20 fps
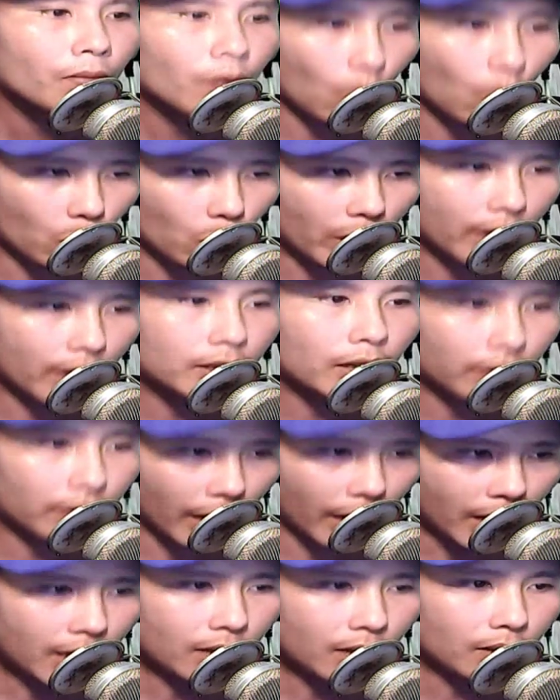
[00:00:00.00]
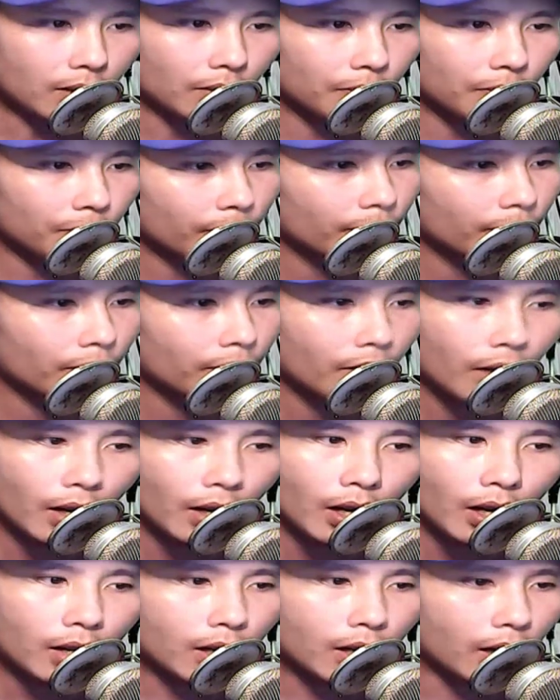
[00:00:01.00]
cũng nên như thế
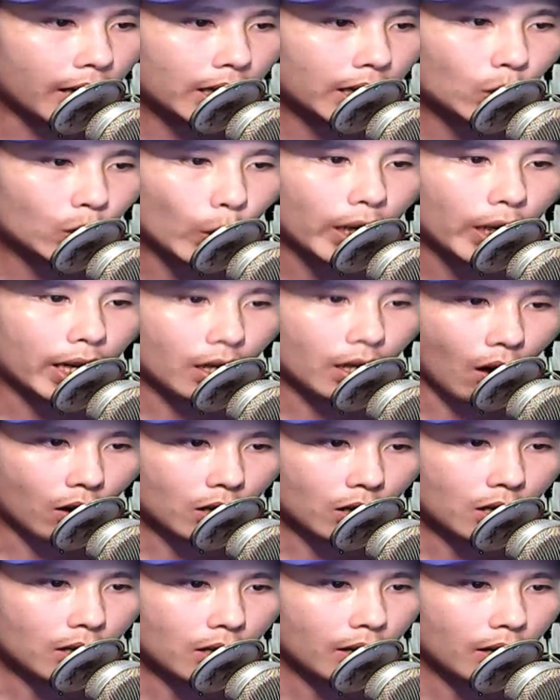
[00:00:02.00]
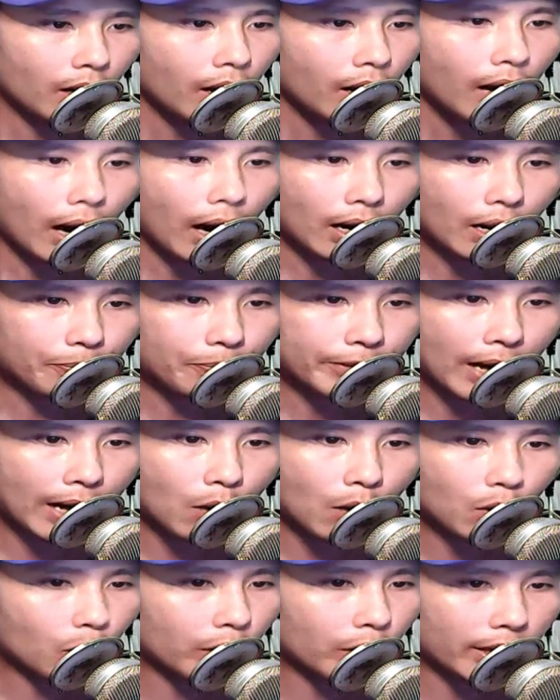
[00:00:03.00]
kỳ linh tùy ý nói hắn làm
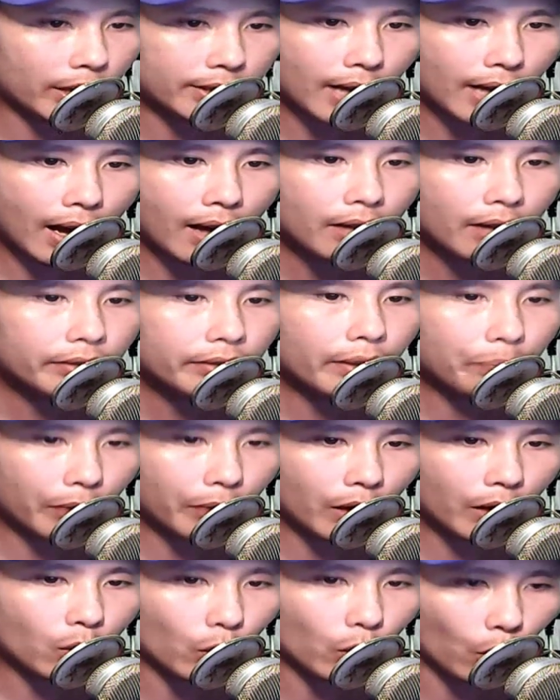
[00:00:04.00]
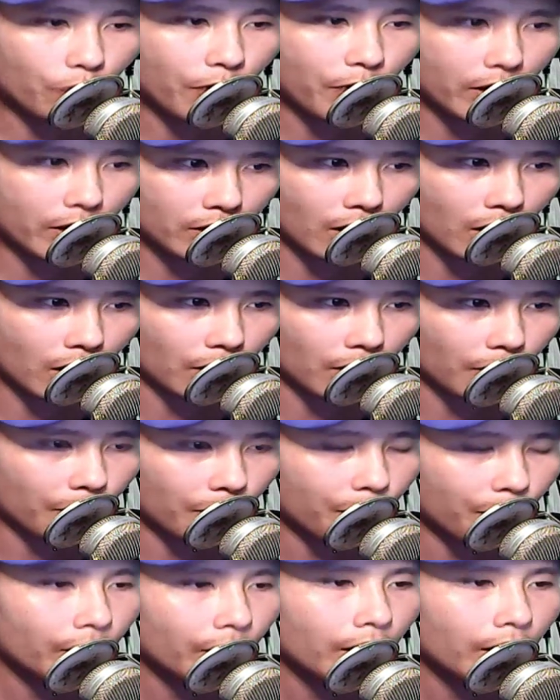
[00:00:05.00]
sao không nhìn ra tâm tư của đối phương được
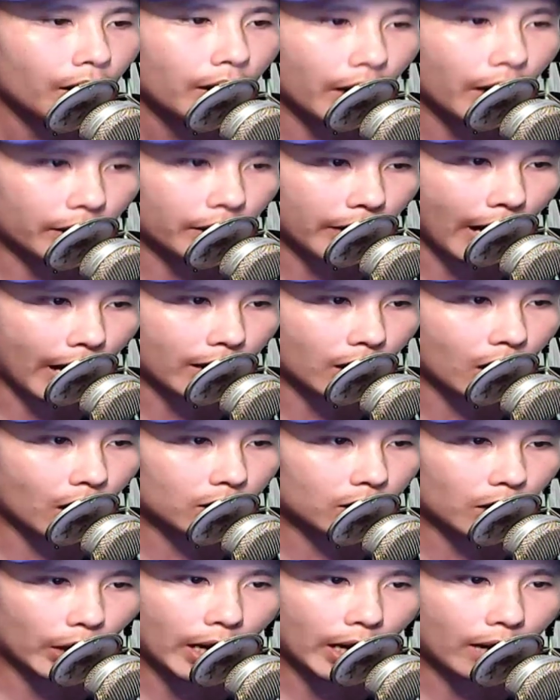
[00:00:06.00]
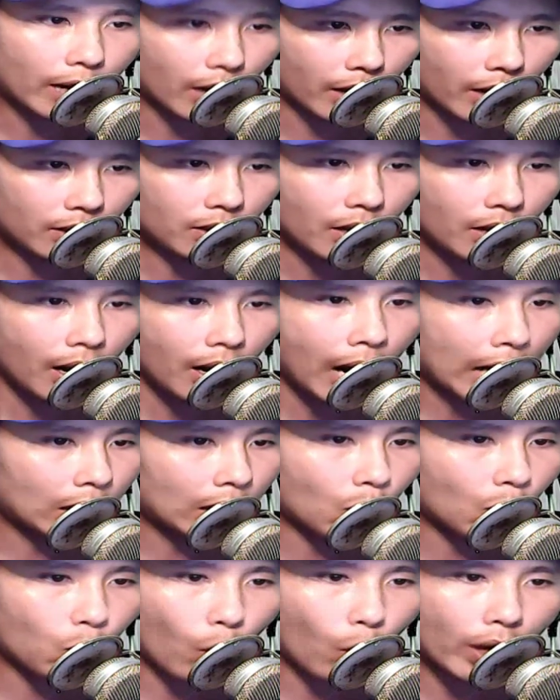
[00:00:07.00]
hiện tại cơ duyên đã đến hắn
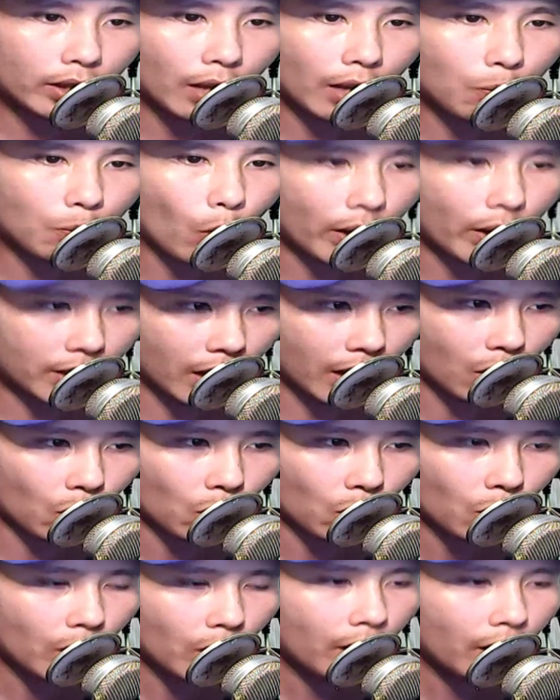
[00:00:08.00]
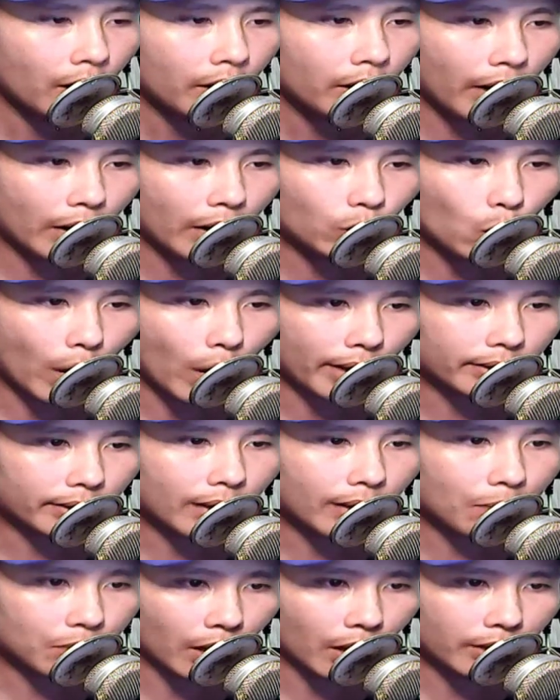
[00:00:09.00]
không quan tâm quá nhiều người tu hành
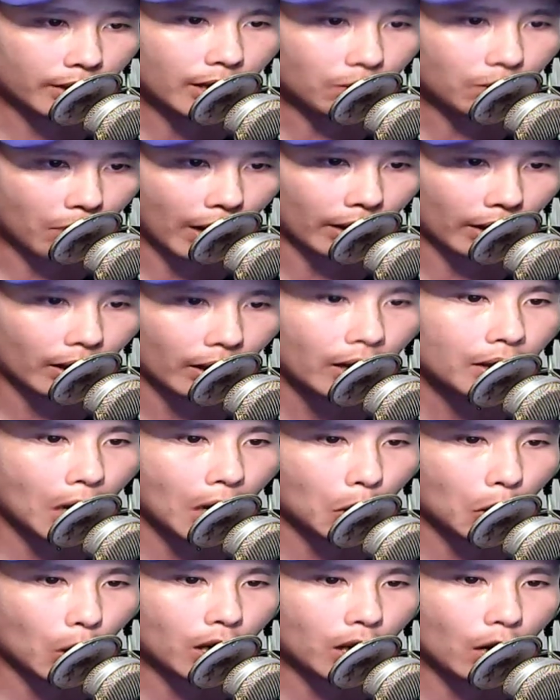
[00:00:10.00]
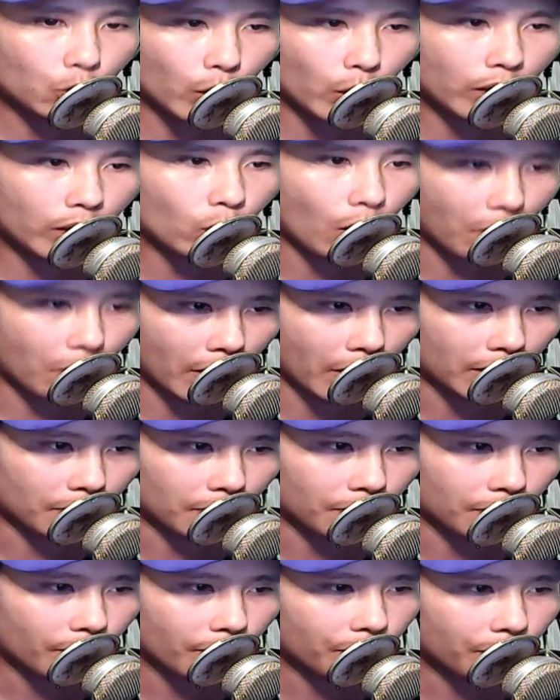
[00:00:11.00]
tam giới nhất mạch đều có cơ duyên của mình